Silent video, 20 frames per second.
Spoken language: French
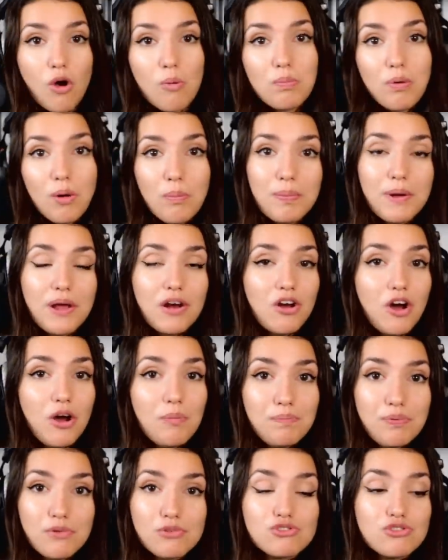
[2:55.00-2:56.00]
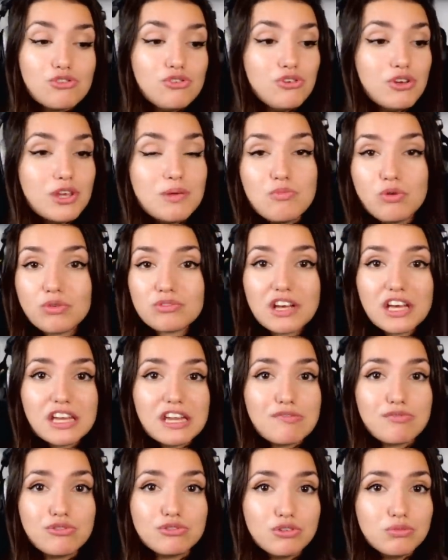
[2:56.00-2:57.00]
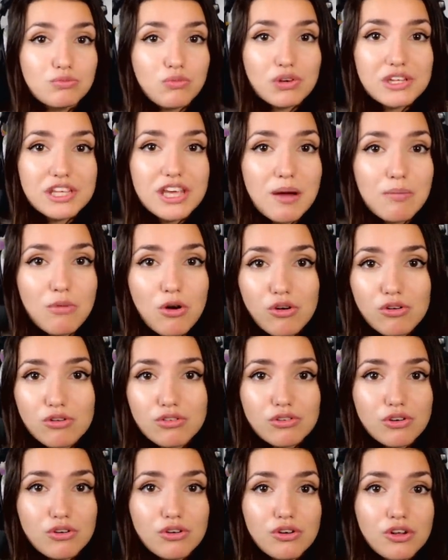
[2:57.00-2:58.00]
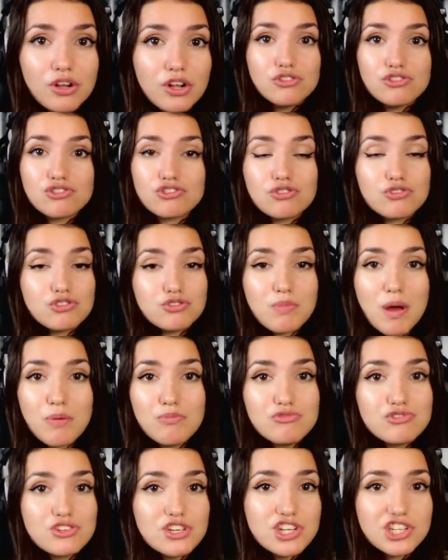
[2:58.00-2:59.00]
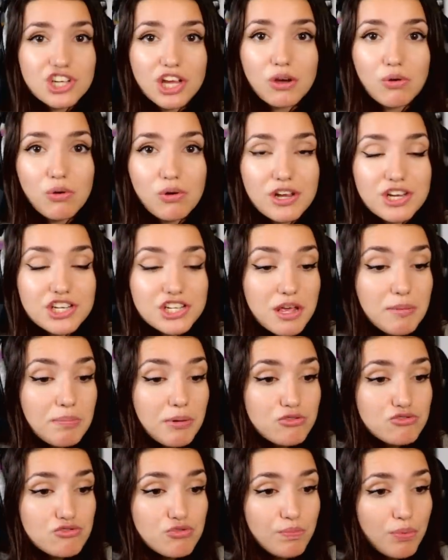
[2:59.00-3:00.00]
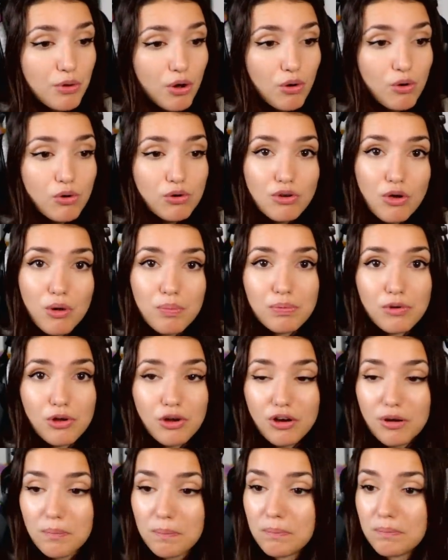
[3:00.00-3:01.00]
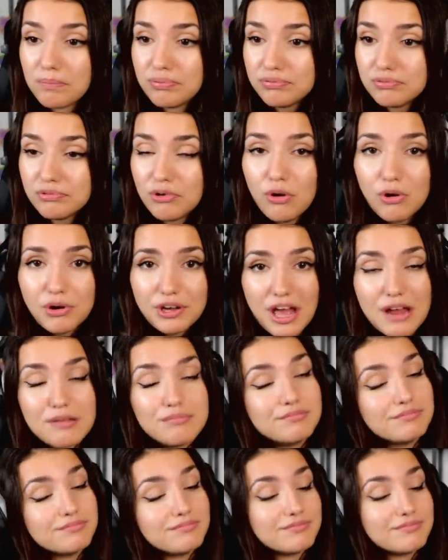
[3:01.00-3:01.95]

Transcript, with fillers: Pompelope, il euh, il montrait des photos de mon ligament, euh, je, m'amusais, je rigolais, j'avais pas du tout peur, aucun pleur, au calme,